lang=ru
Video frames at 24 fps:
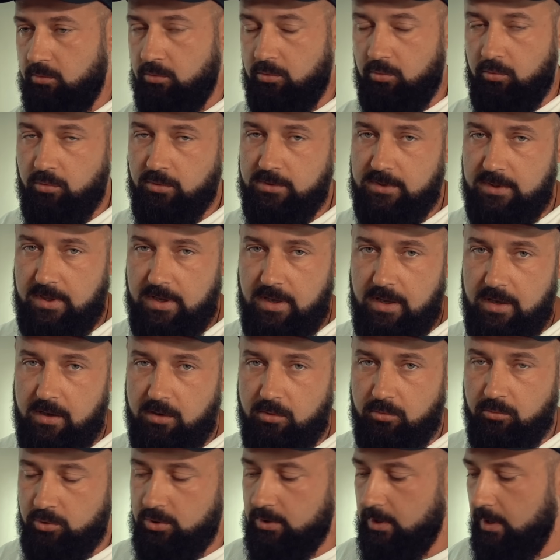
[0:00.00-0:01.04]
идут густые,
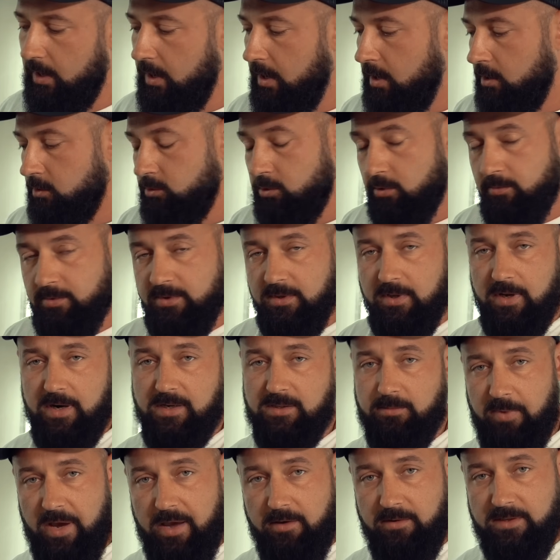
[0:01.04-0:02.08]
их нужно, собственно,
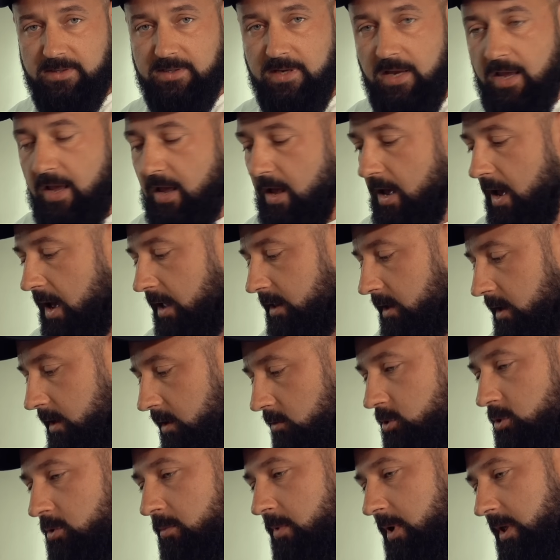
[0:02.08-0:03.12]
разбавить. А для
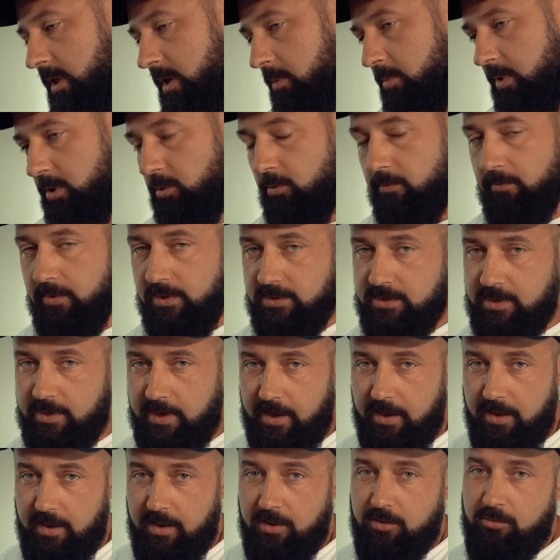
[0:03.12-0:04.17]
того, чтобы они потом
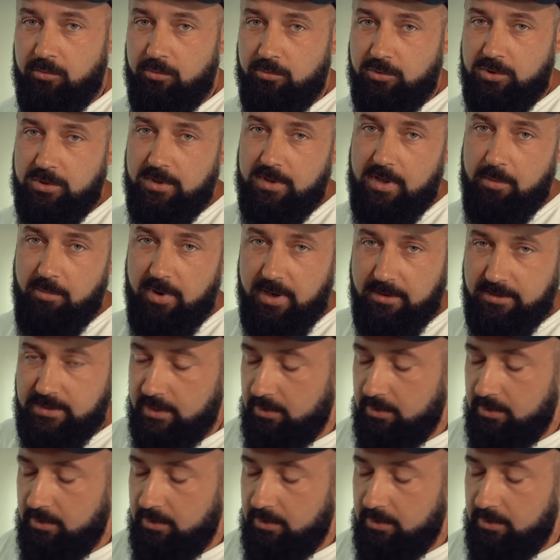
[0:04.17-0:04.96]
высохли, нужно добавить